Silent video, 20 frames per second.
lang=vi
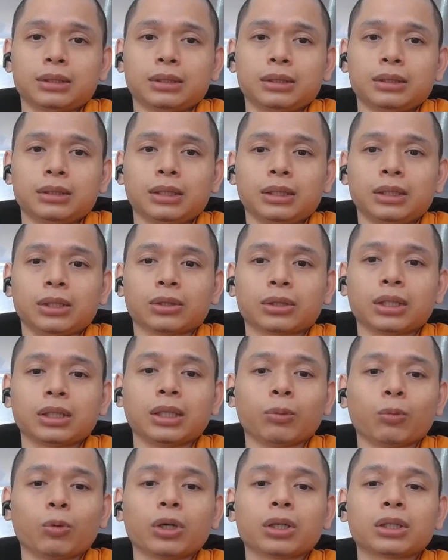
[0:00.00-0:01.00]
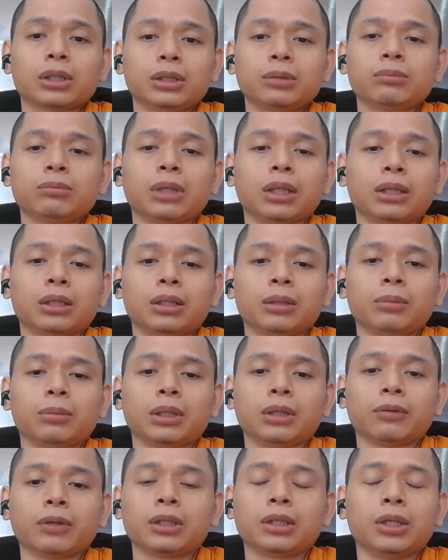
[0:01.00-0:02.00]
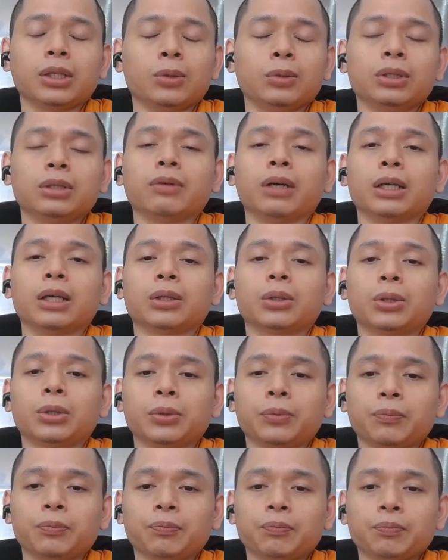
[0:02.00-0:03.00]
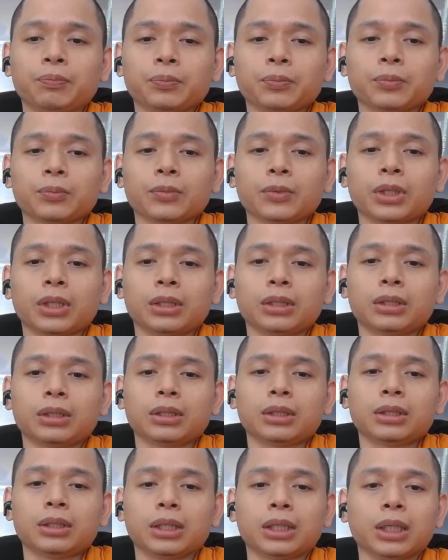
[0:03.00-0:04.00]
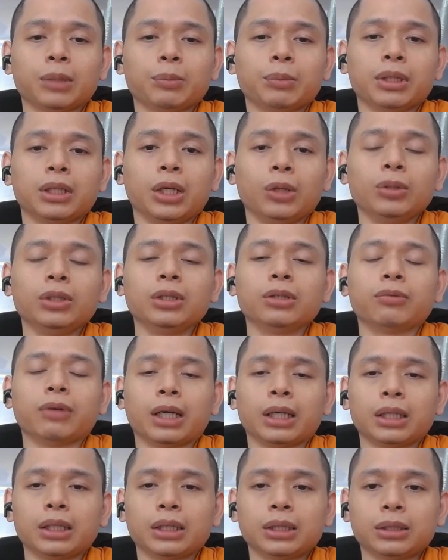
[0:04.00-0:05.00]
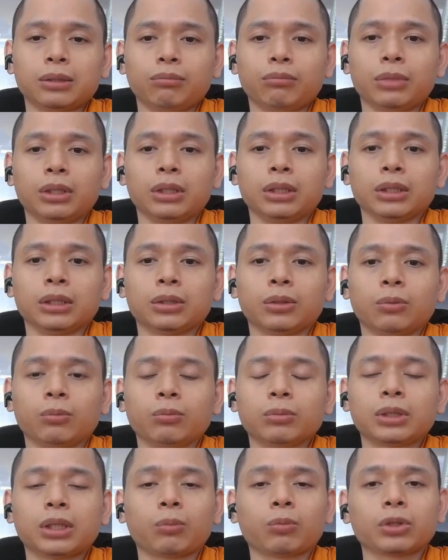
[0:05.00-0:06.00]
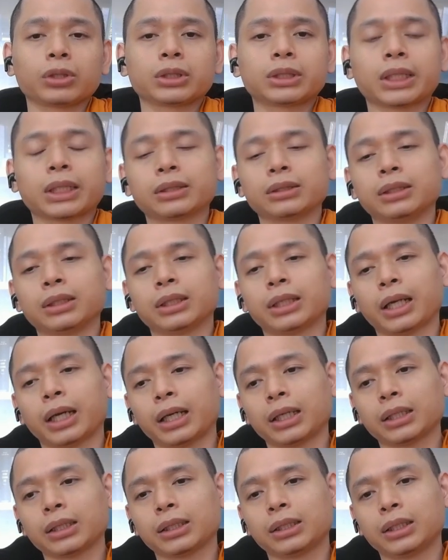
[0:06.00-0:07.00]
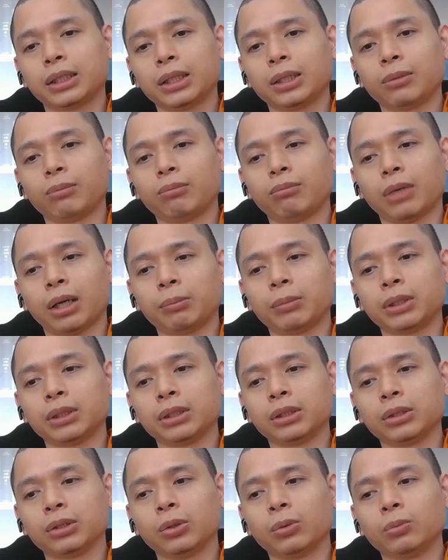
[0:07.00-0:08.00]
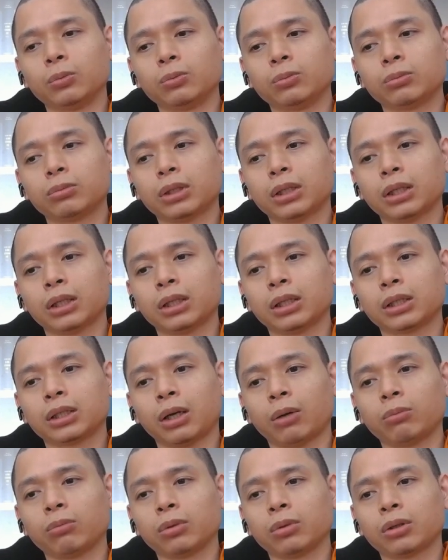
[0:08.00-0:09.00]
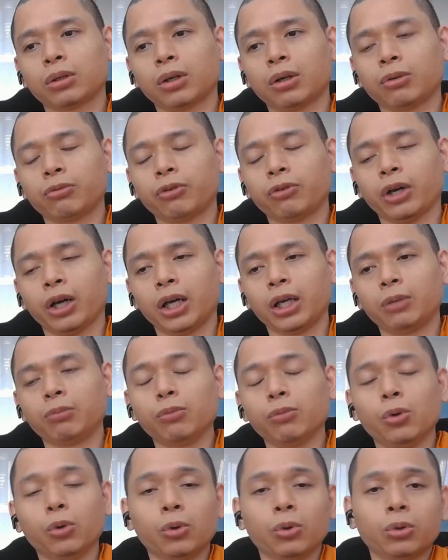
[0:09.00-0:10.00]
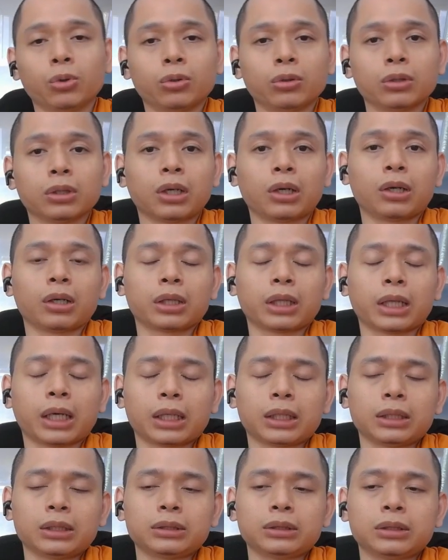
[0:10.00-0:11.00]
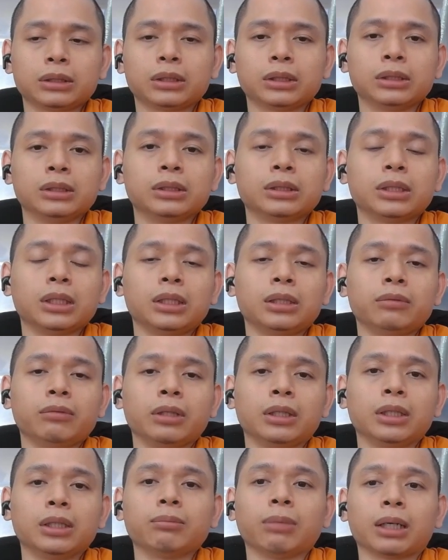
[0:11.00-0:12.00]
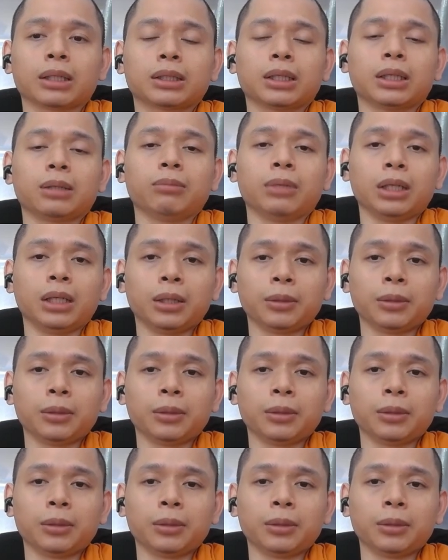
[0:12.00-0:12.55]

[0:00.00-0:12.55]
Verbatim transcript: thì do cái nghiệp quá khứ mình thì mình phải chịu như vậy thôi thì khi mình hiểu như vậy đó mình cũng không có trách người khác mà mình cũng ờ, không có phải buồn lo lắng rồi tự ti về chính bản thân mình